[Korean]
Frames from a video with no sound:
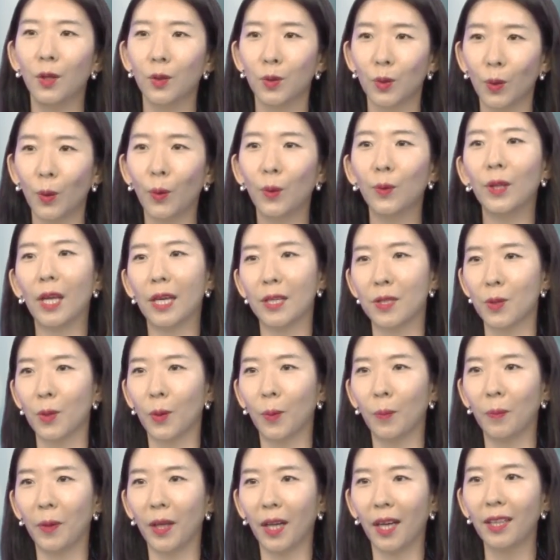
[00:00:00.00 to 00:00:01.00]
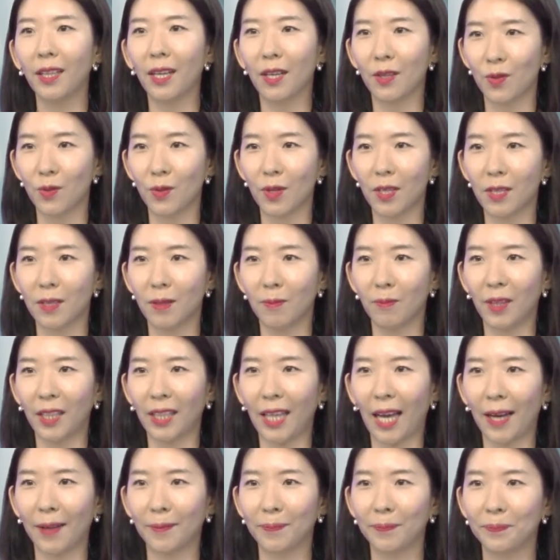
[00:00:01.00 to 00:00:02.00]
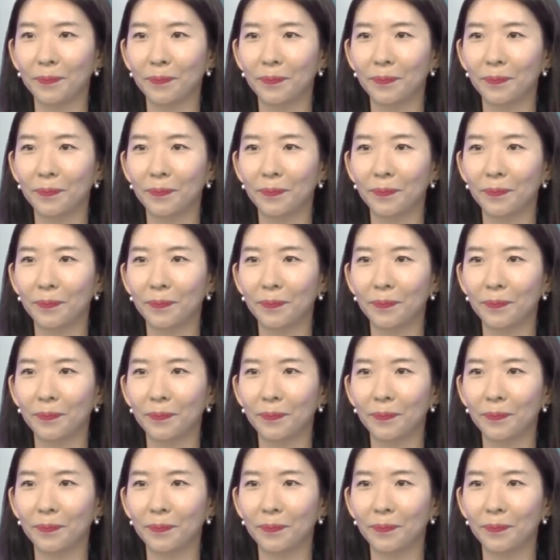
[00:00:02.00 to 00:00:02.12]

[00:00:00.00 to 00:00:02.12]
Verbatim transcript: 좋은 SOP가 될 수 있습니다.